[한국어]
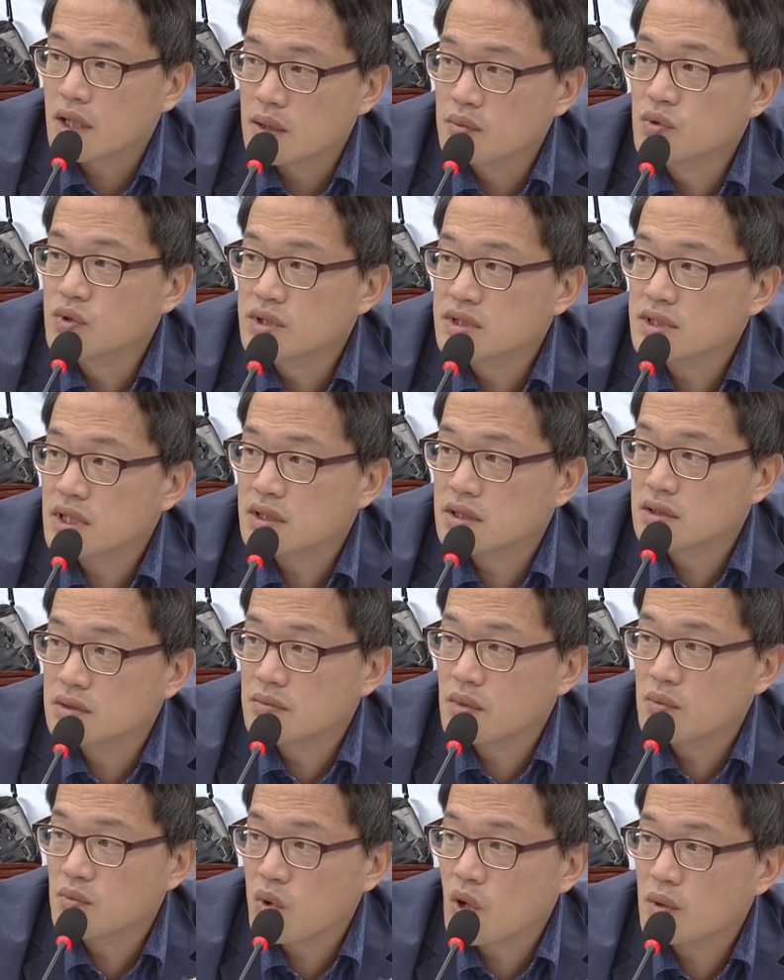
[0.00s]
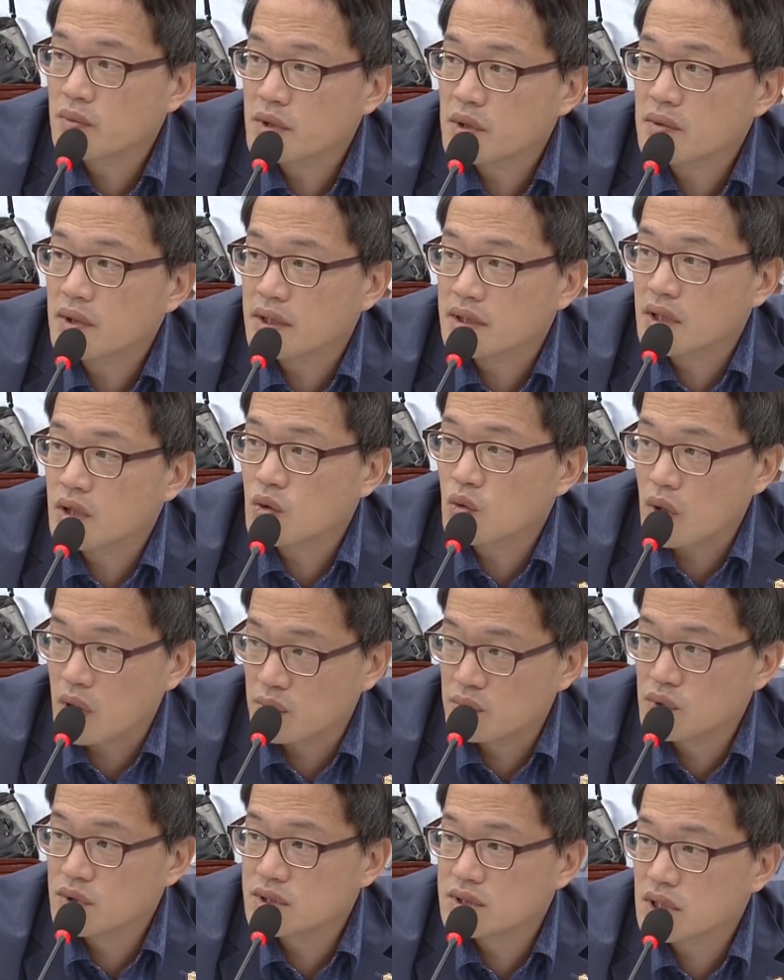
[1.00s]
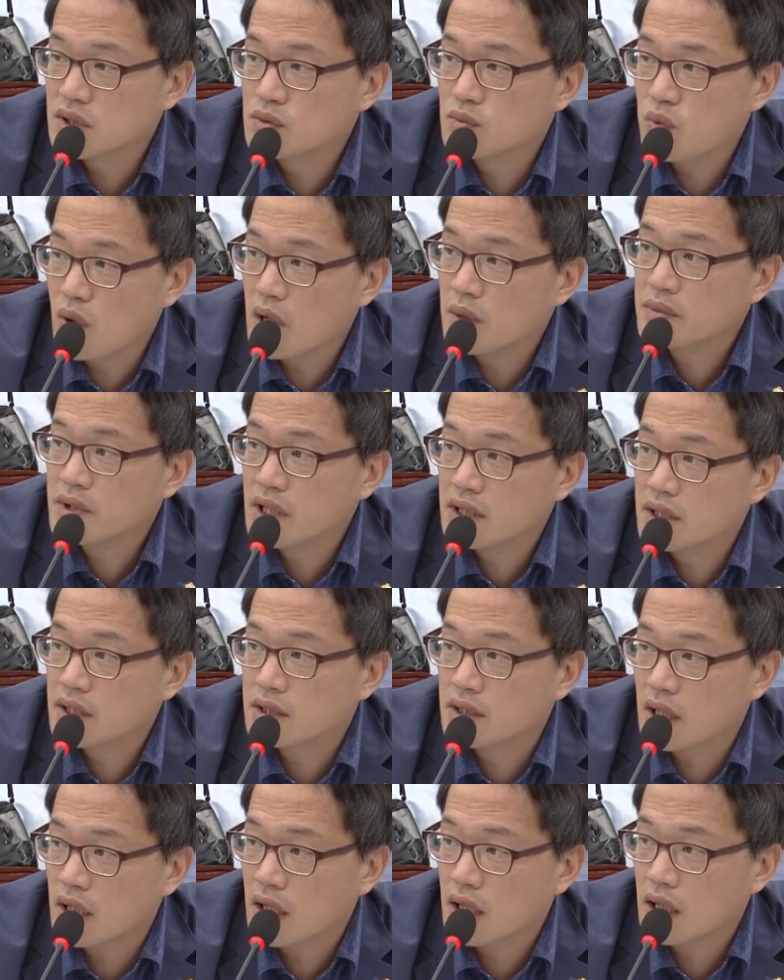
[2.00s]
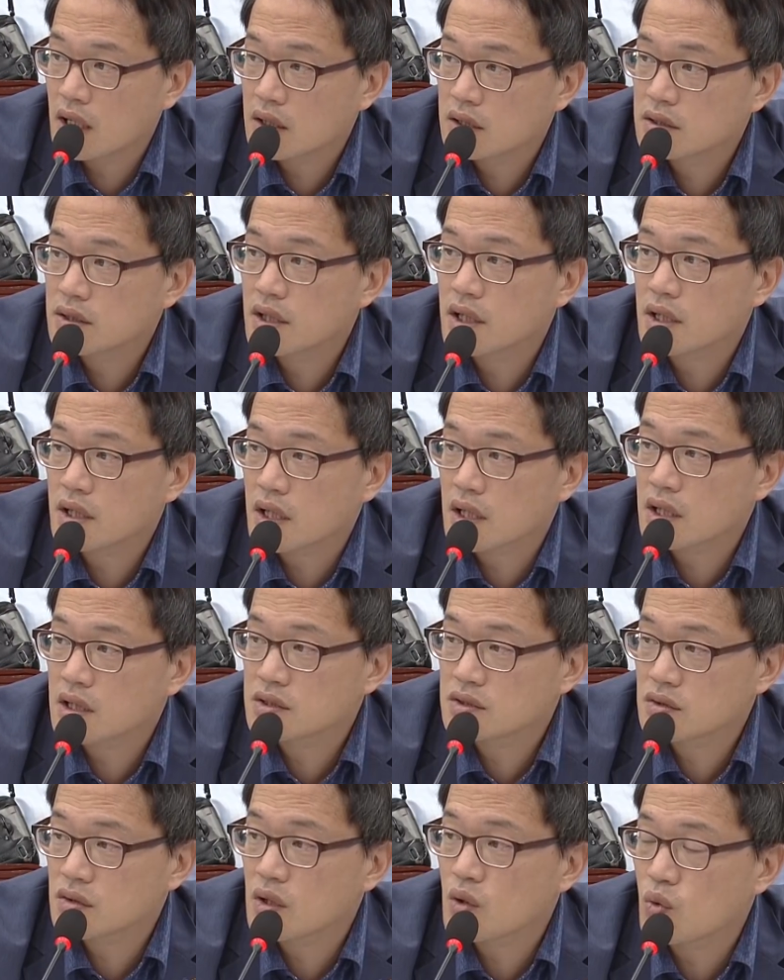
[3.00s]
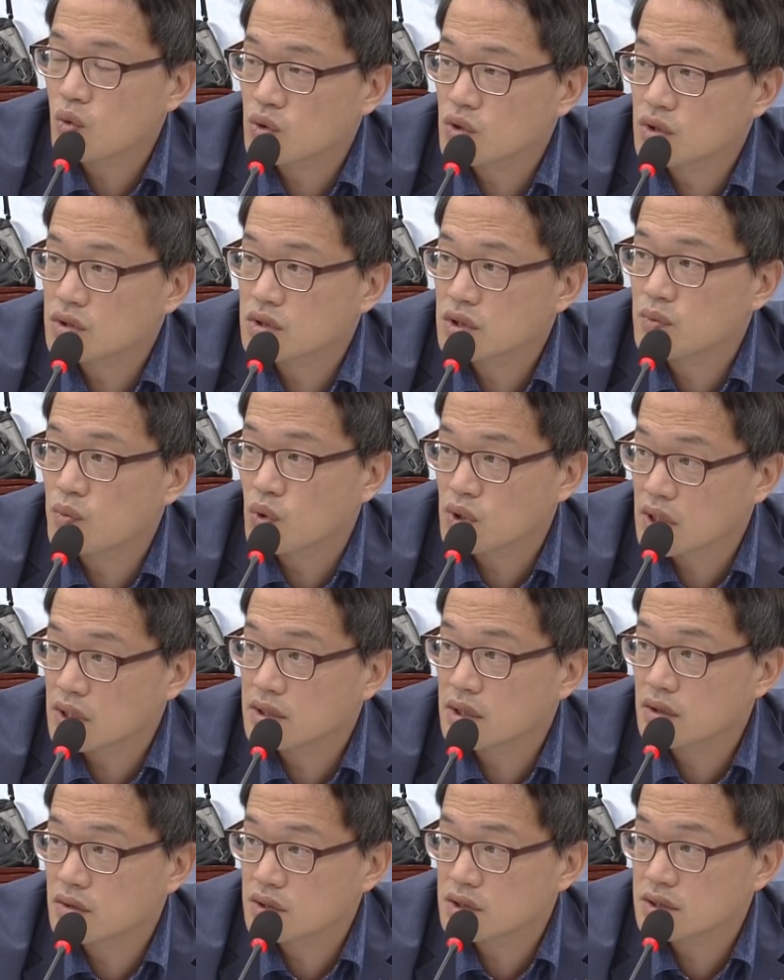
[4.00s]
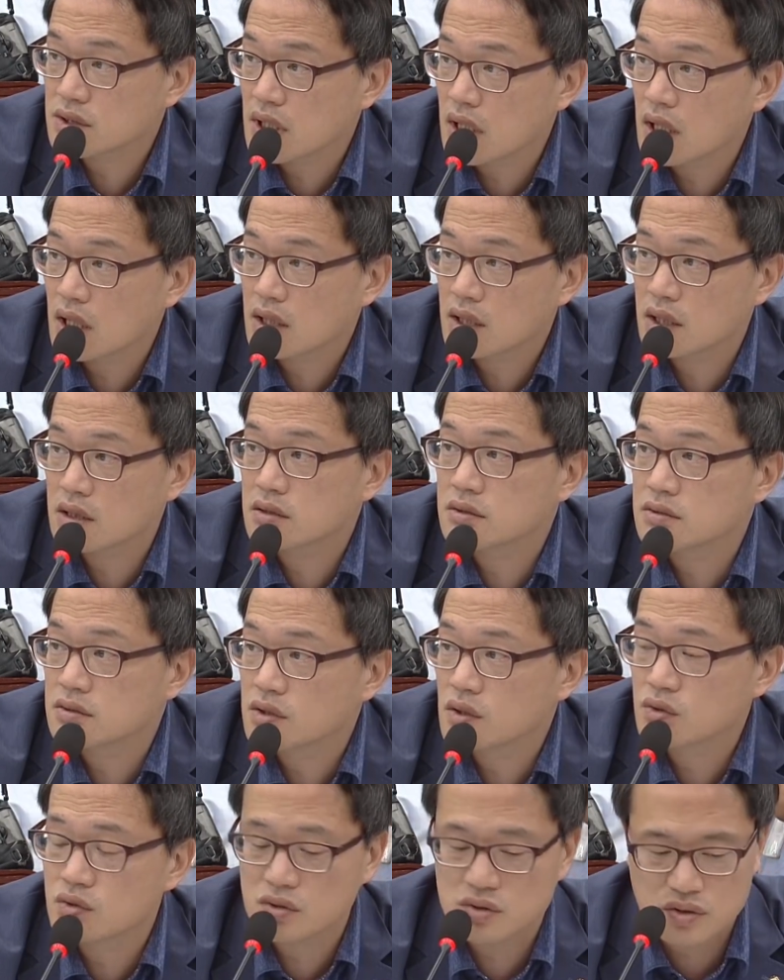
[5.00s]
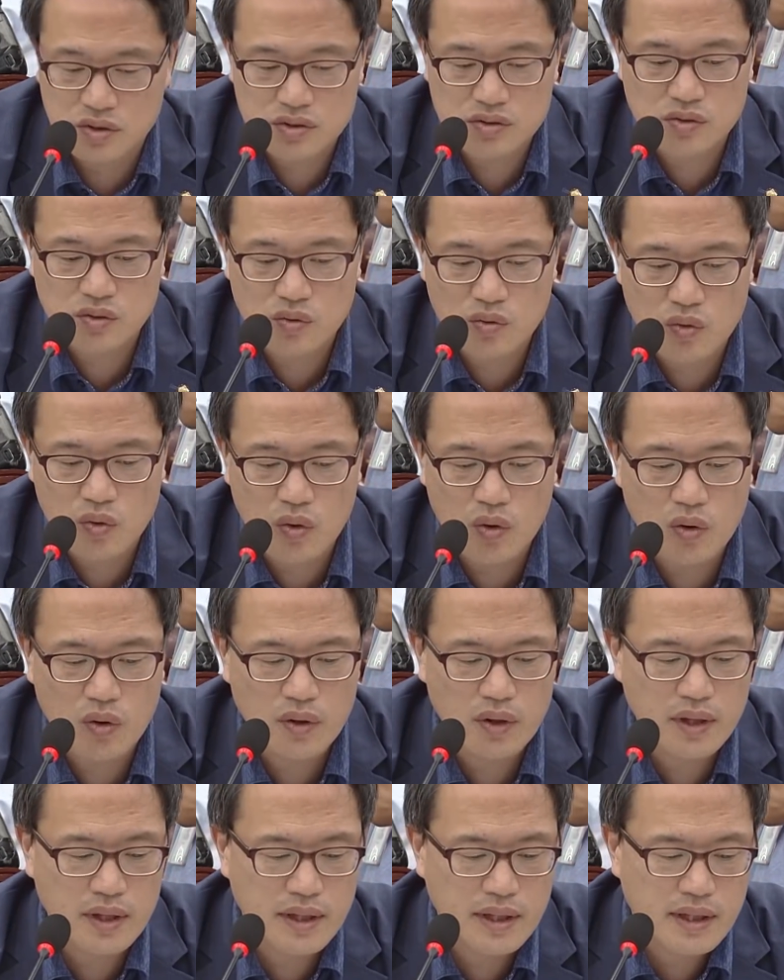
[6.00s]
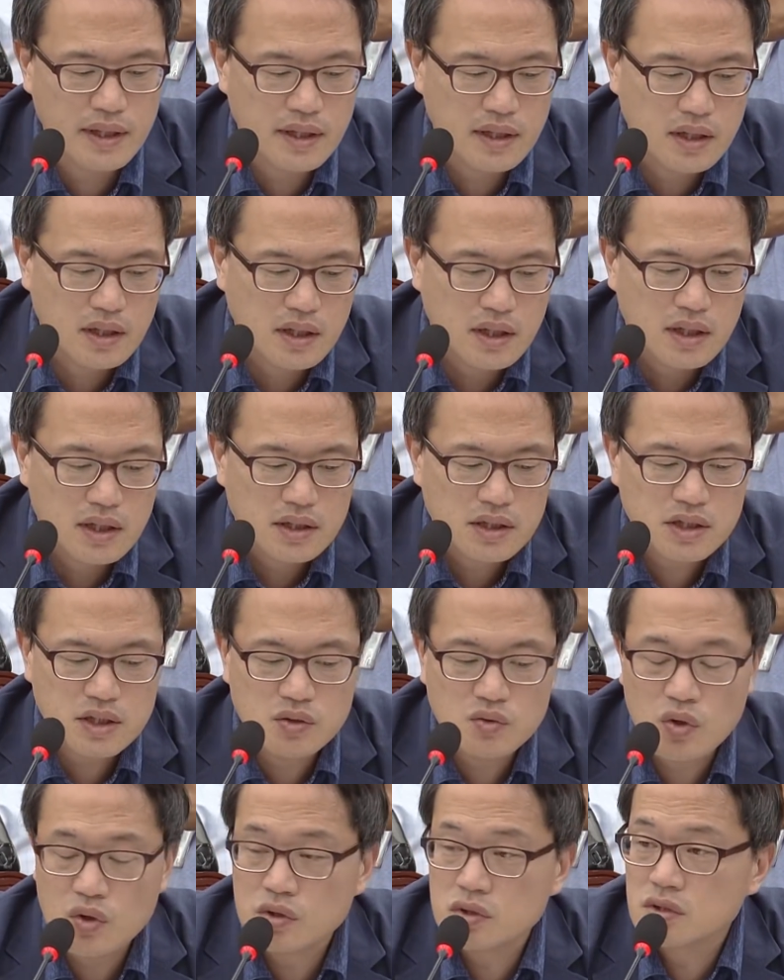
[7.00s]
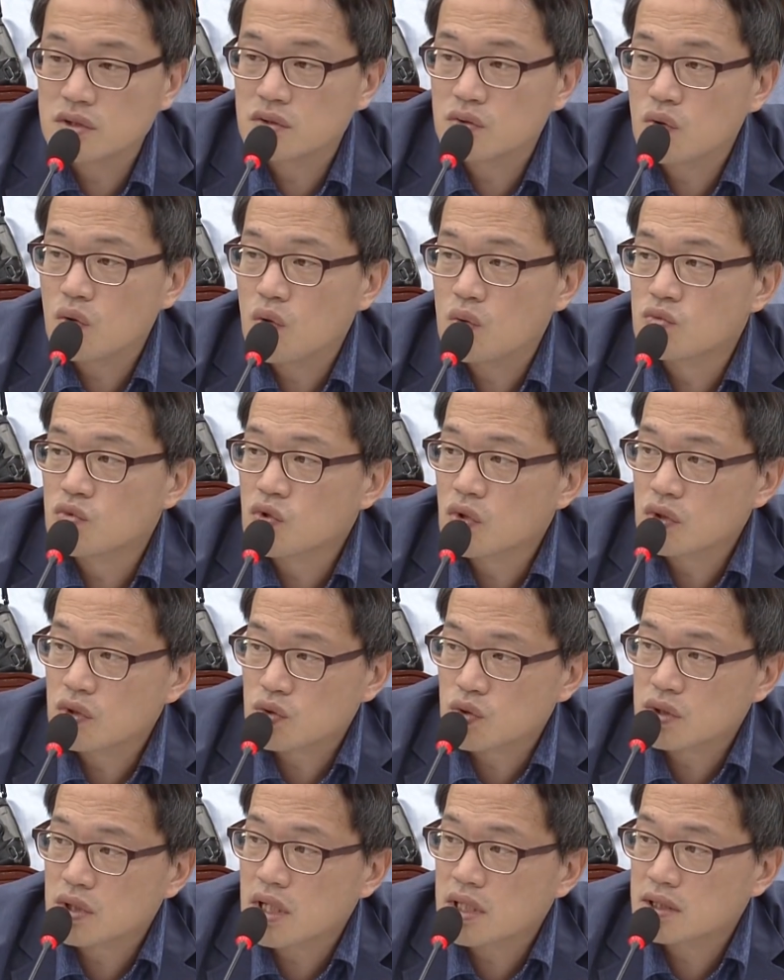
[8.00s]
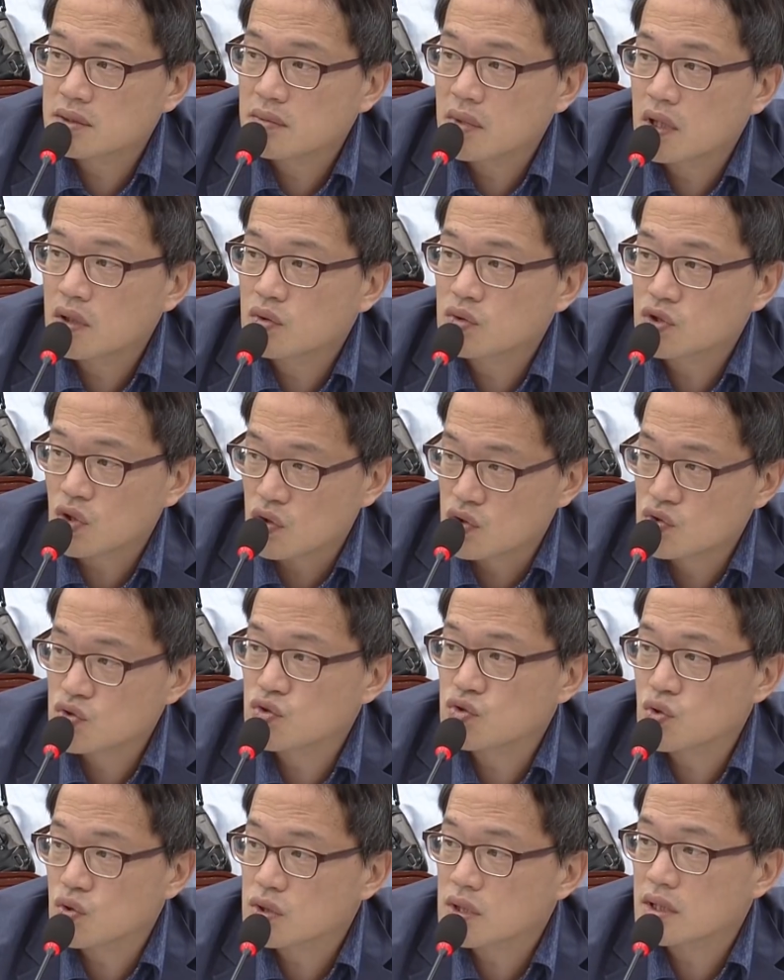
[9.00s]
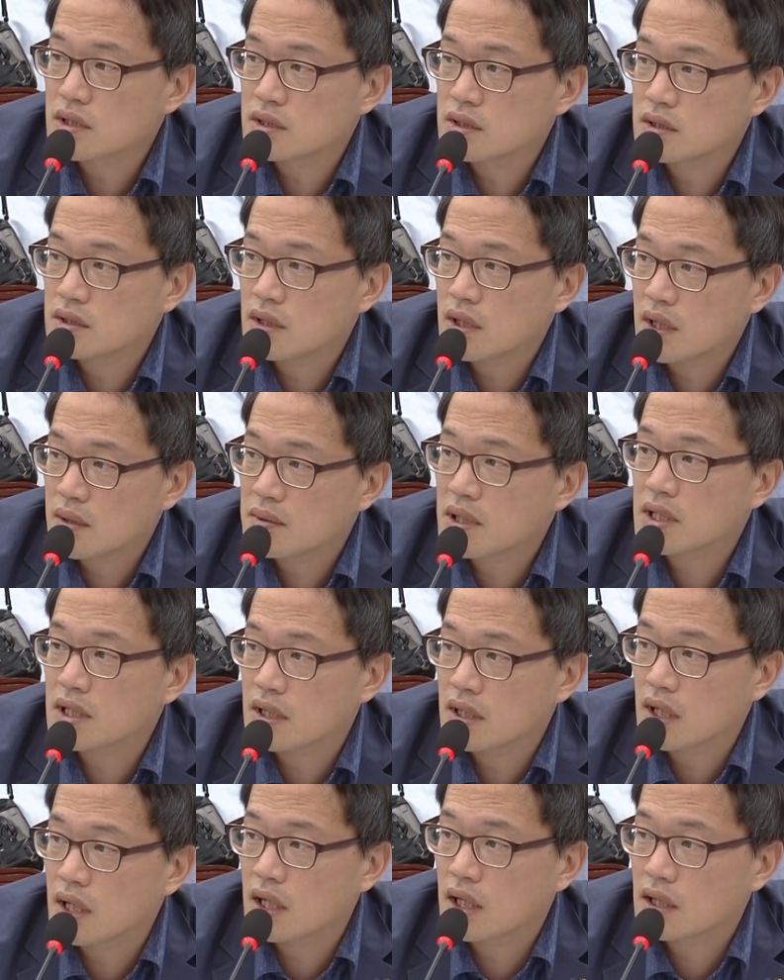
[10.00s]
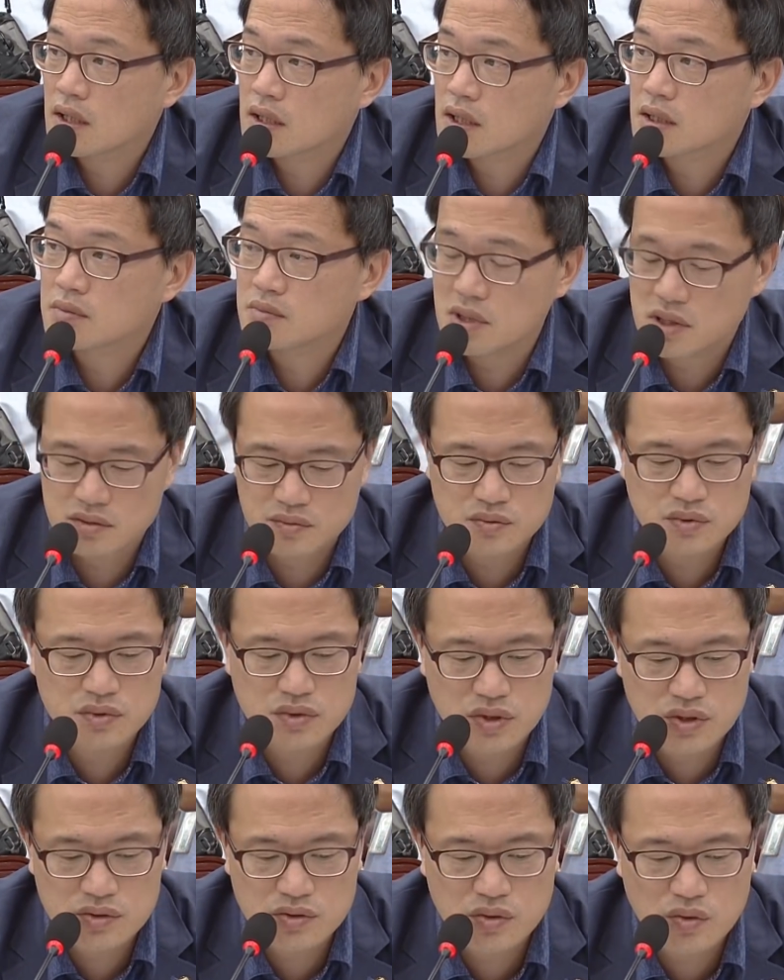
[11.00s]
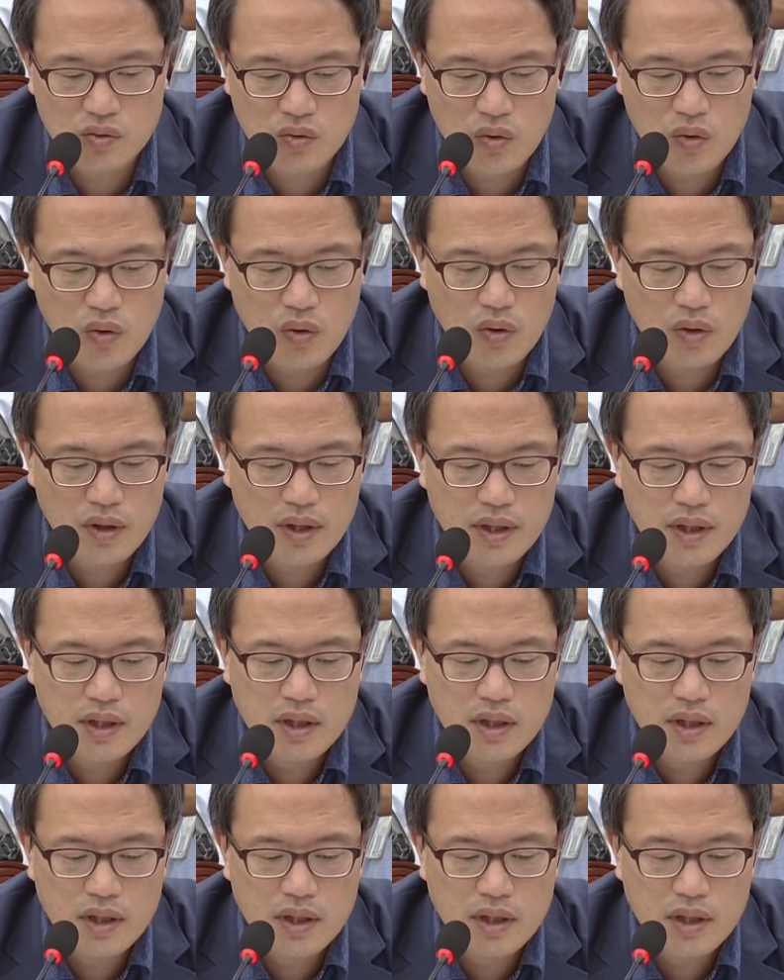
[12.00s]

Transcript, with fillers: 내부 인사들만 포함되면 안 되고 외부 인사도 포함돼야 된다. 그래야 객관성과 공정성이 보장될 것이다 라는 의견도 드렸었고, 키워드로 문건을 조사하지 말고 전수조사를 해봐달라라는 말씀도 드렸었고,